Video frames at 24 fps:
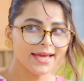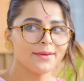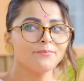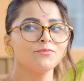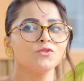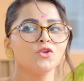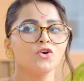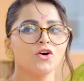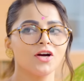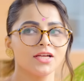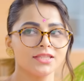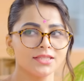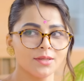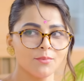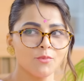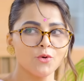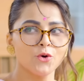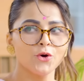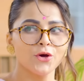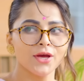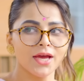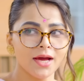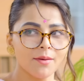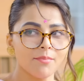टाइम तो खत्म
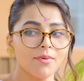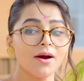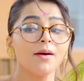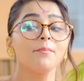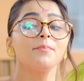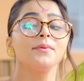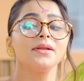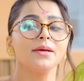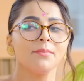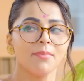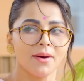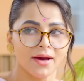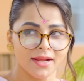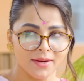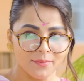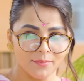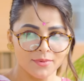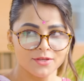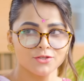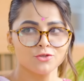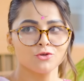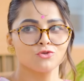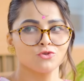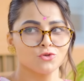हो गया अपने बारे
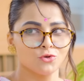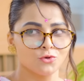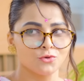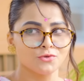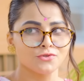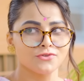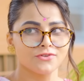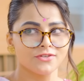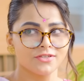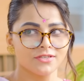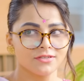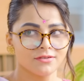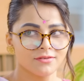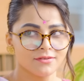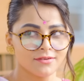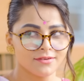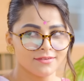में सोचो कुछ